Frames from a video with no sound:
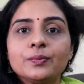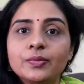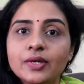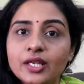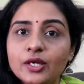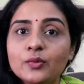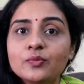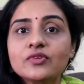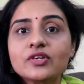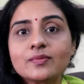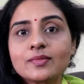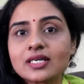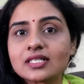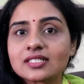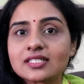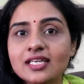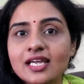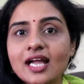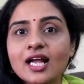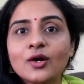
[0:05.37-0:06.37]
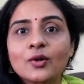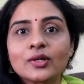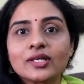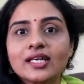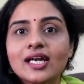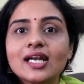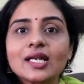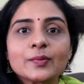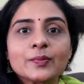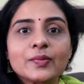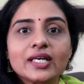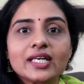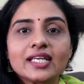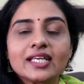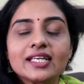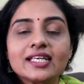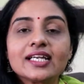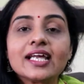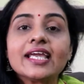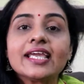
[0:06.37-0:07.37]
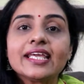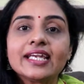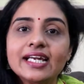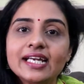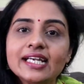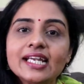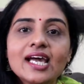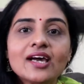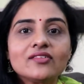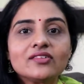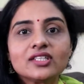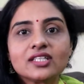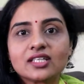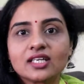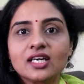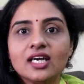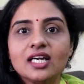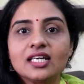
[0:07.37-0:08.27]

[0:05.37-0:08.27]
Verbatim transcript: பெரும் விமர்சையா கொண்டாடப்படுகின்ற இரண்டாவது